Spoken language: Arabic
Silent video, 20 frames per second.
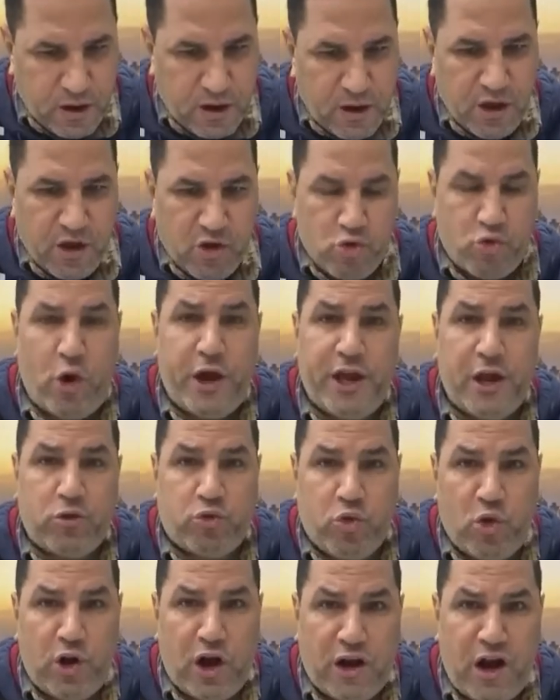شوية
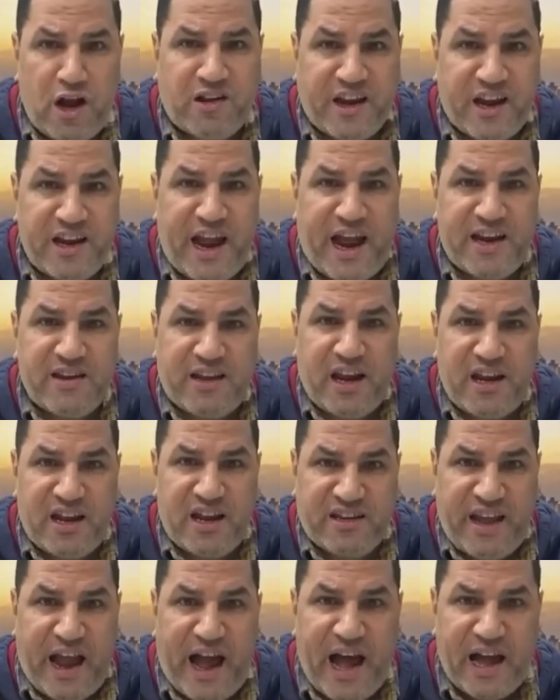دولارات كده عند
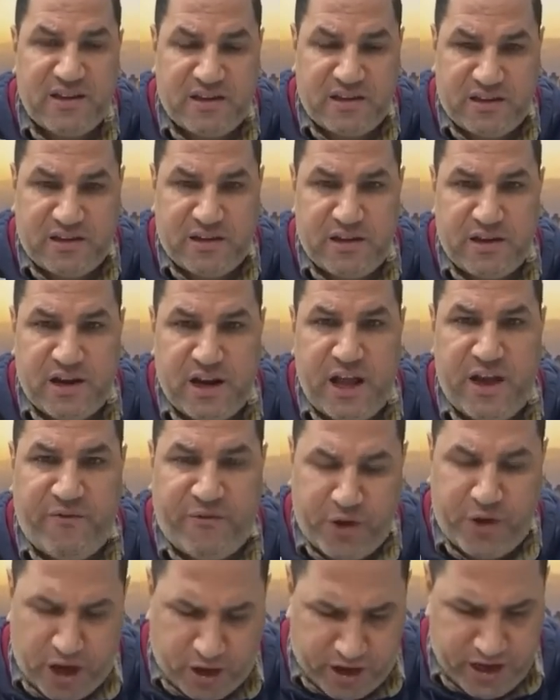الاتحاد
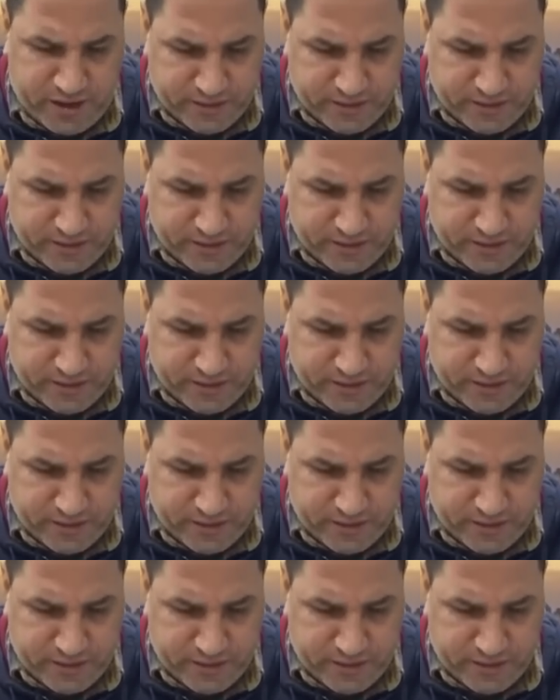الإفريقي